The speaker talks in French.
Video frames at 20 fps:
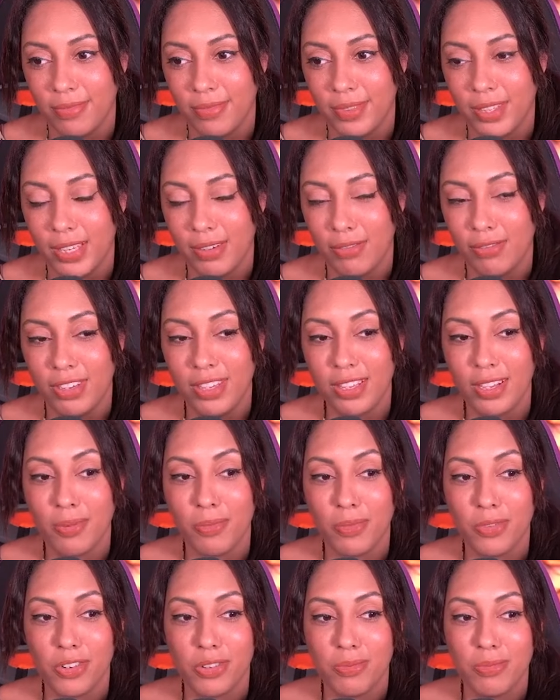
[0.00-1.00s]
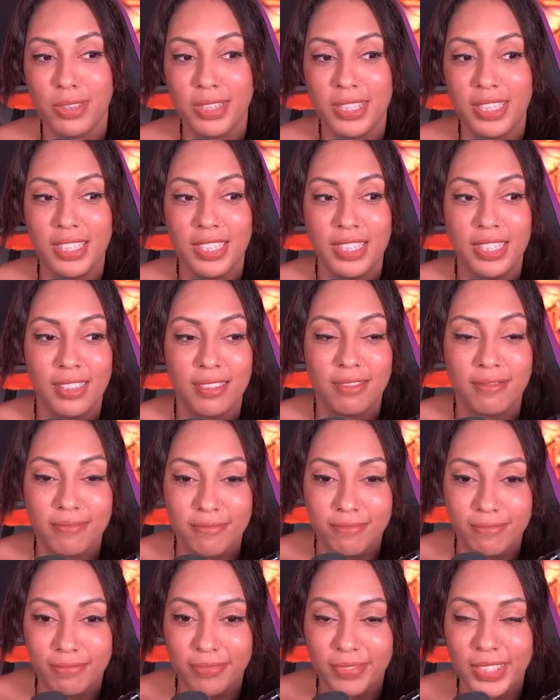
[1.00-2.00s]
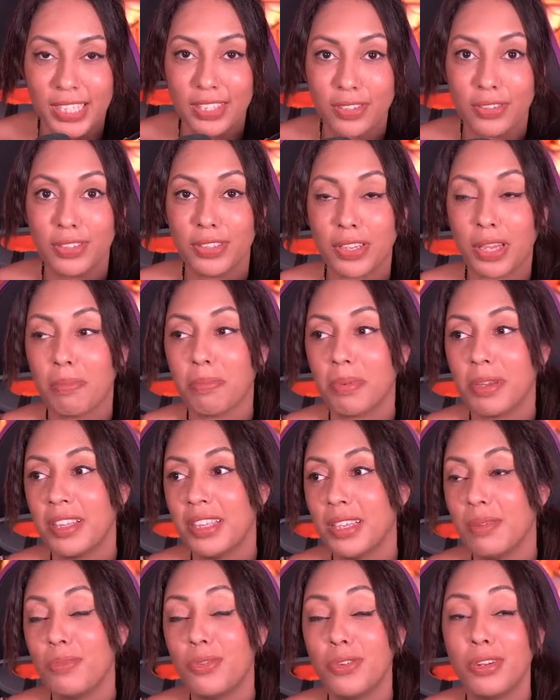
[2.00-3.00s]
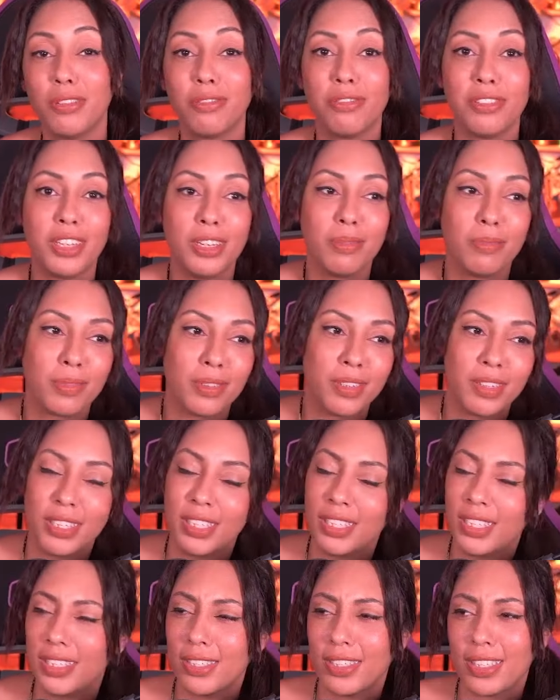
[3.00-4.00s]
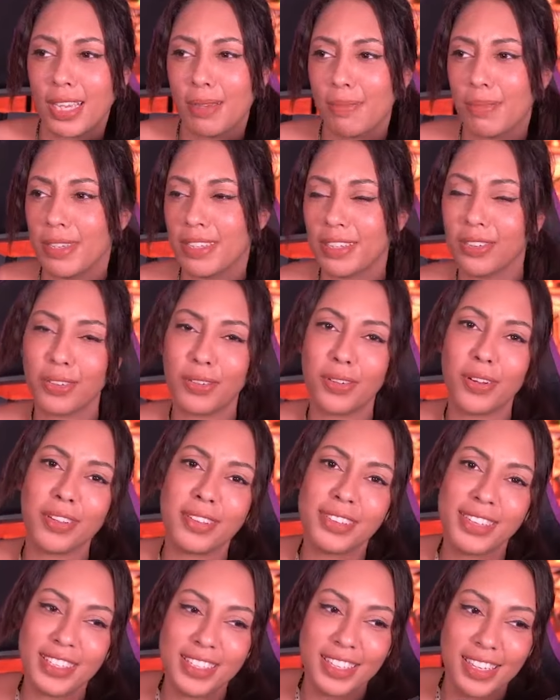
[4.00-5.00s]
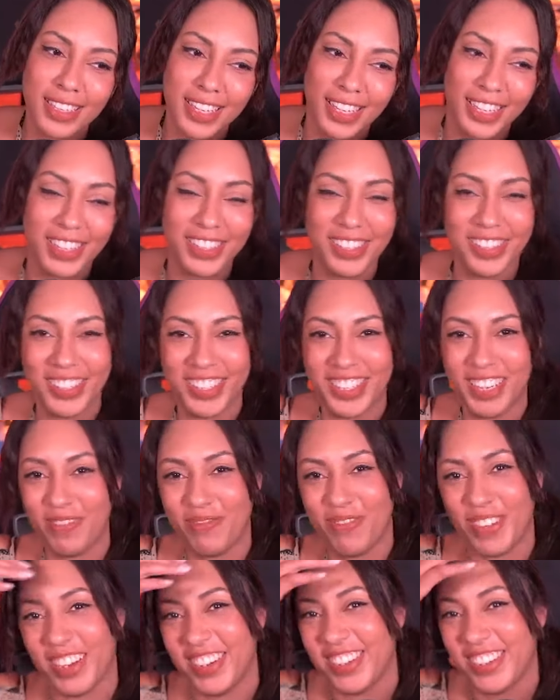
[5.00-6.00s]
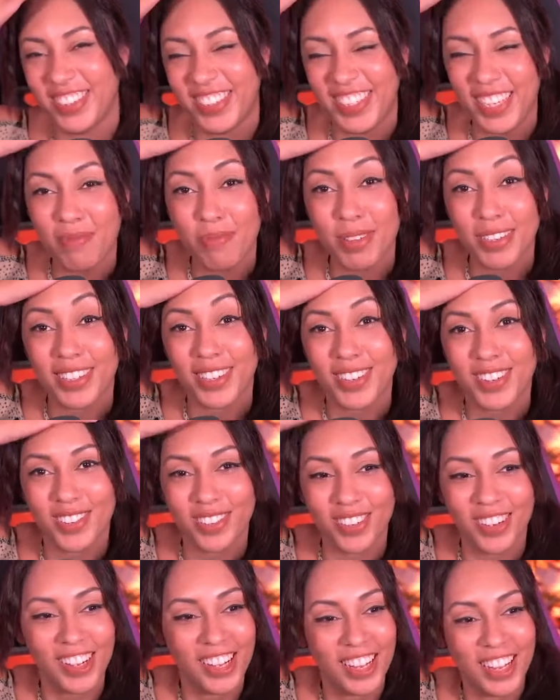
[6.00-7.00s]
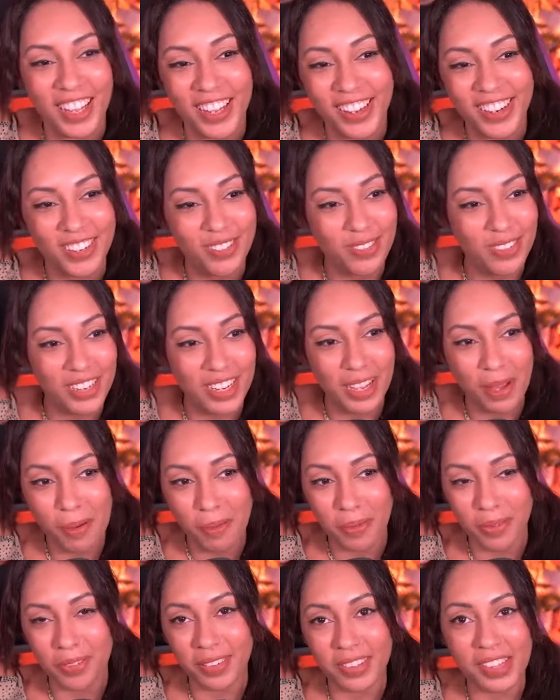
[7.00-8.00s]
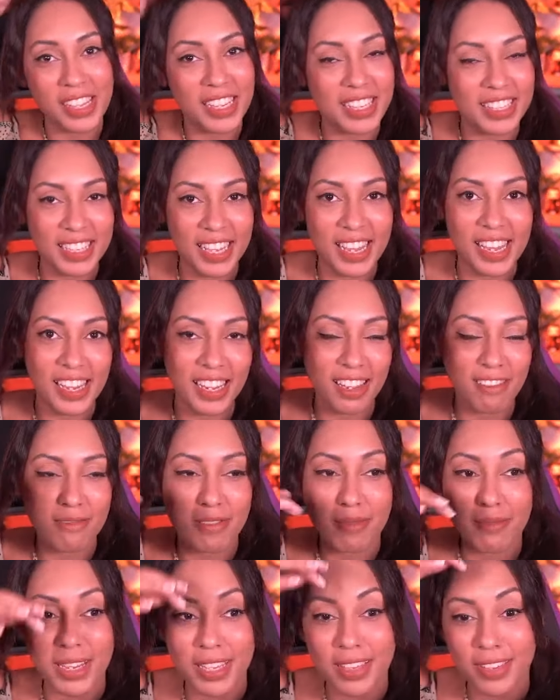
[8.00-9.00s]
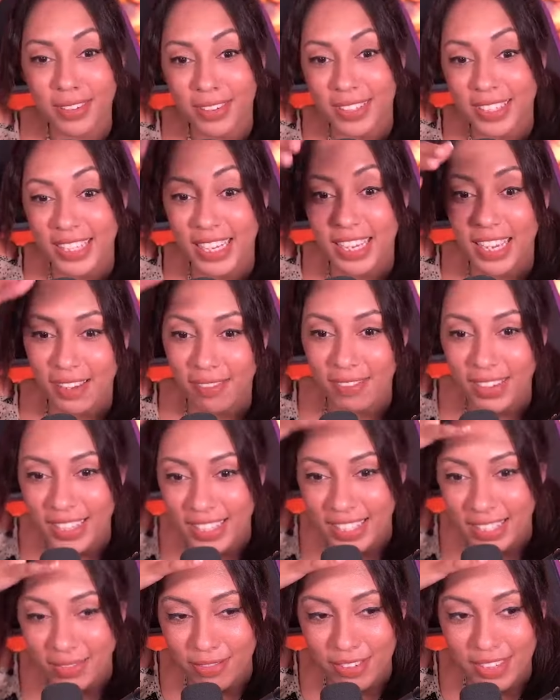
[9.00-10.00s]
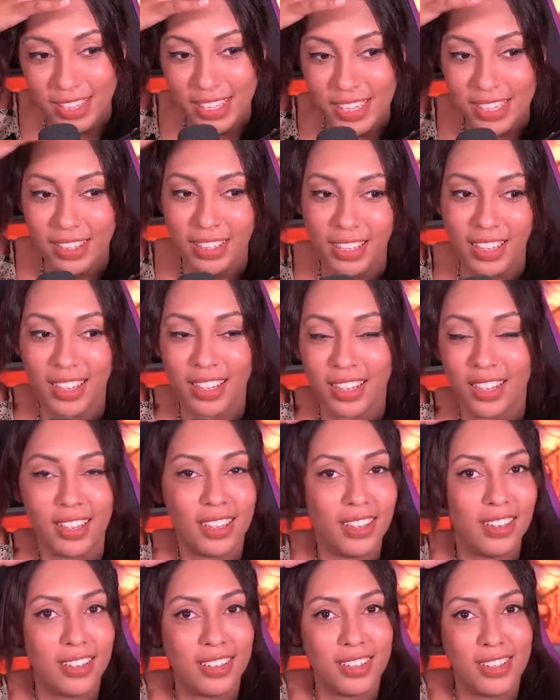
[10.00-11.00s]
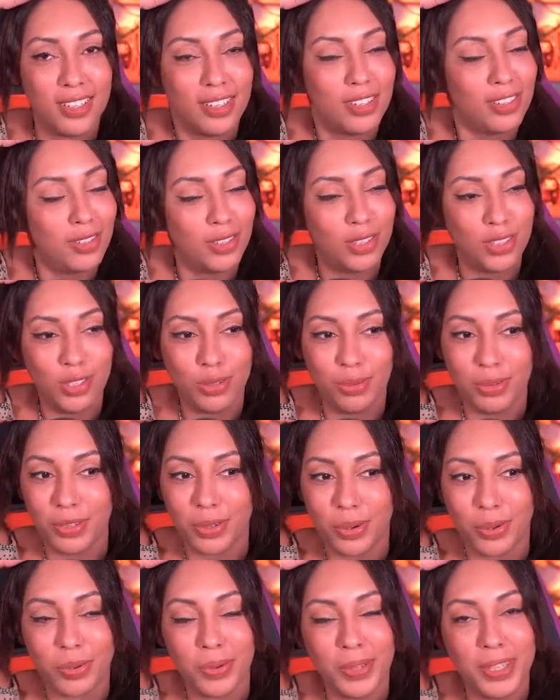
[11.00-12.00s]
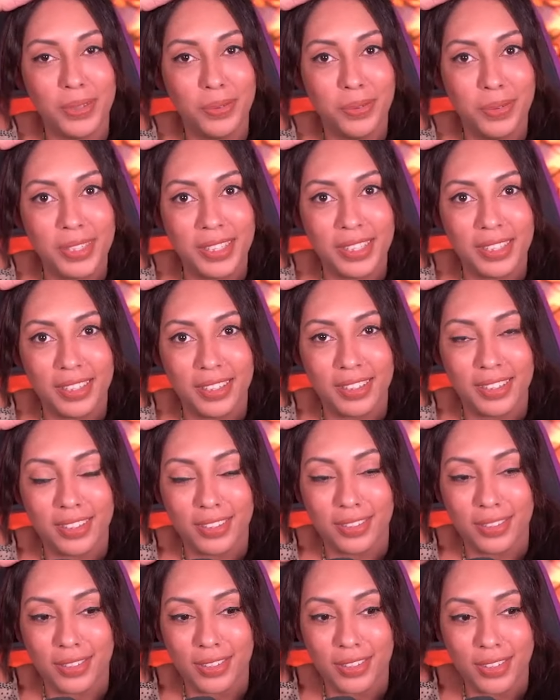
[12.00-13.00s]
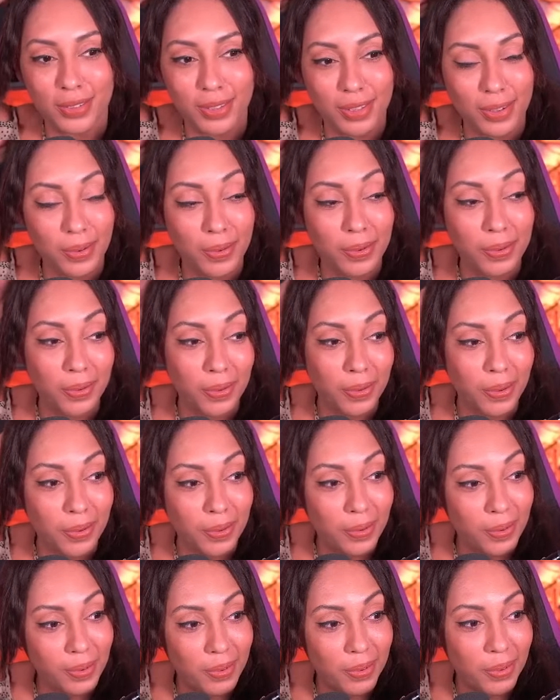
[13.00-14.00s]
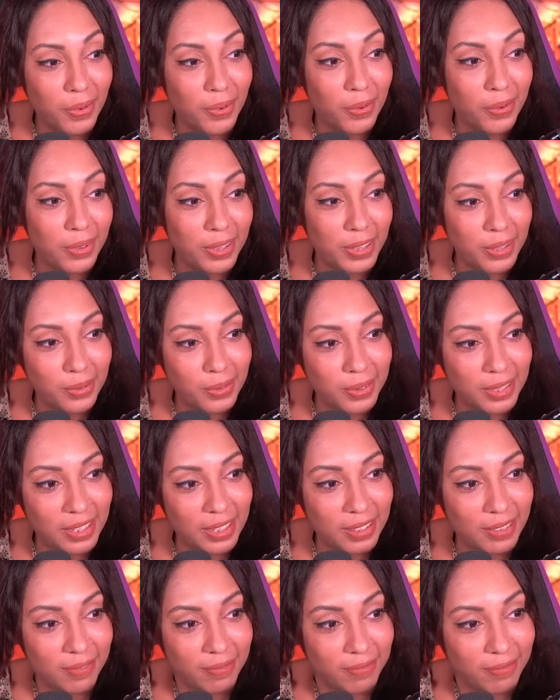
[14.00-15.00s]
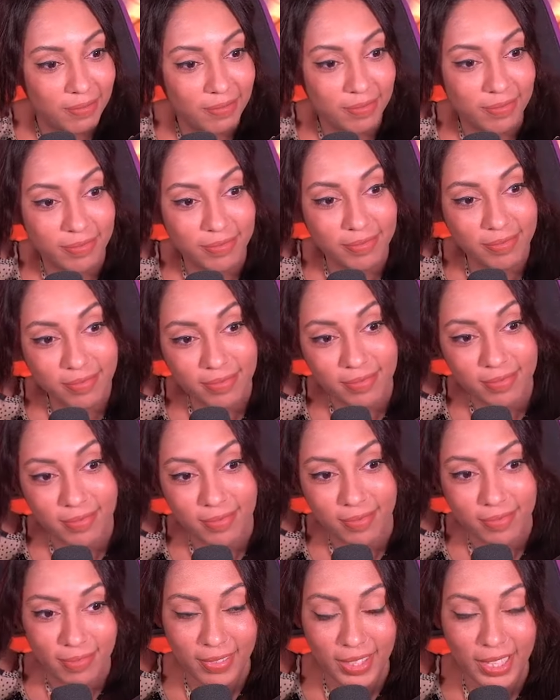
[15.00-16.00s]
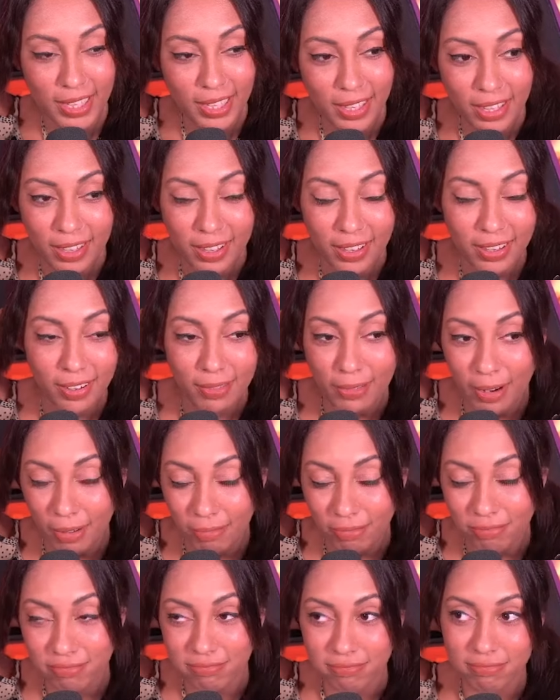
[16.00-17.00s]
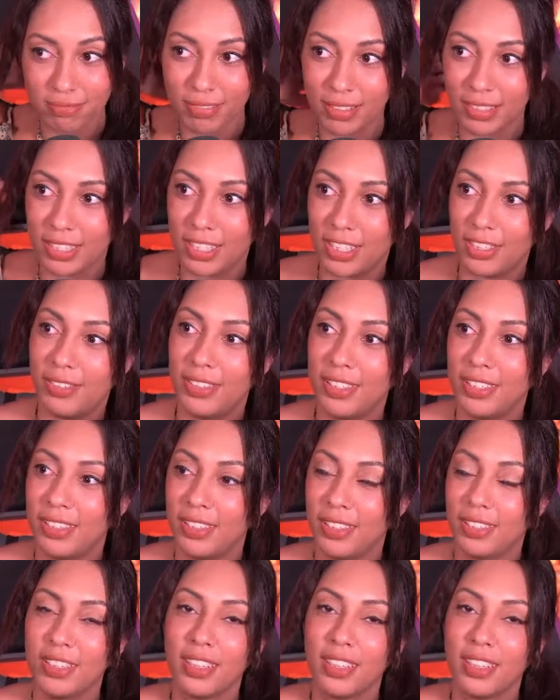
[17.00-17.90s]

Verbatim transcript: Finalement, je me dis, est-ce que ça aurait pas été mieux les films il se serait passé encore des années, je ne sais pas, je sais pas ce que je veux. Je voulais à un moment donné que ça arrive, mais maintenant que ça arrive et que c'est fini, je suis trop dégoûtée. Je suis trop, trop, trop dégoûtée. Ah, moi, Oula, je vais.